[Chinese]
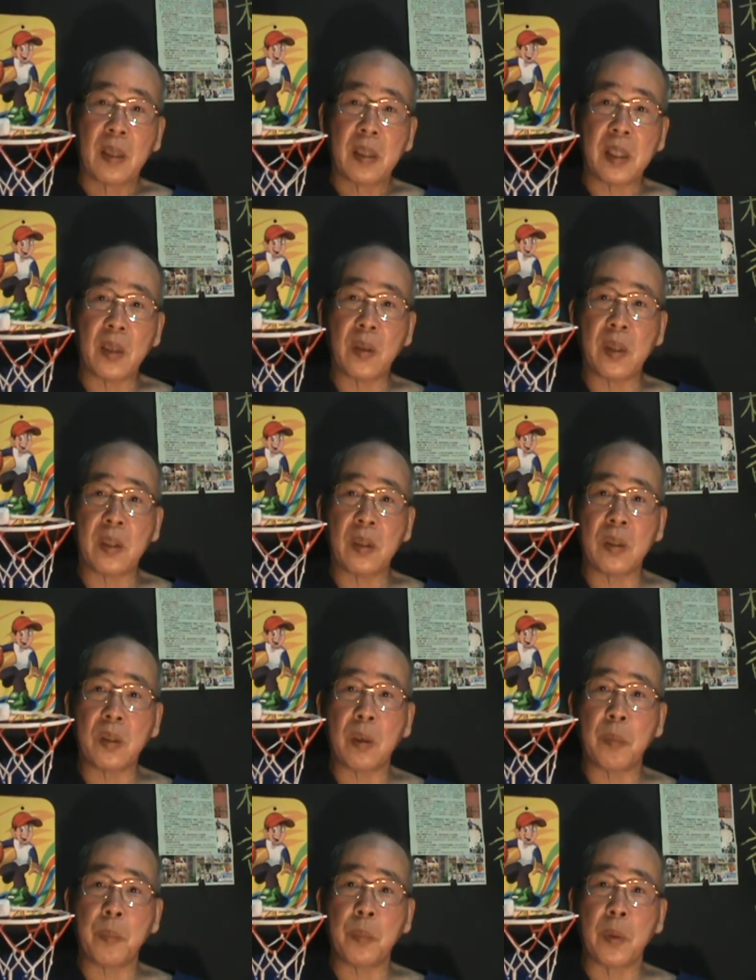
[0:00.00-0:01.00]
结果就是
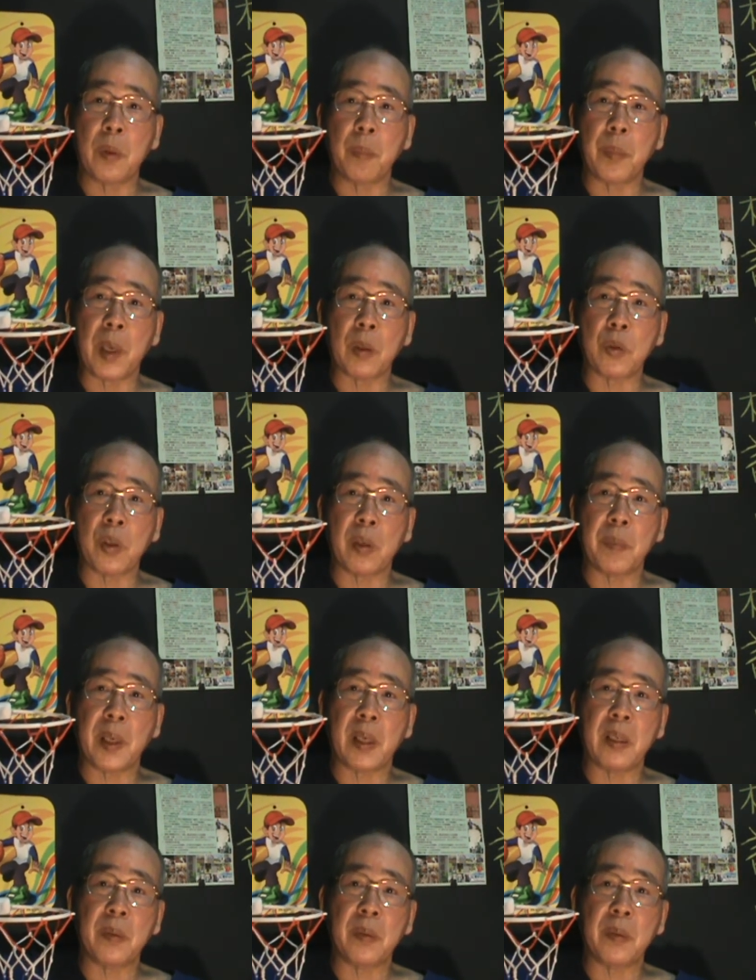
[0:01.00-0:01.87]
说表决嘛，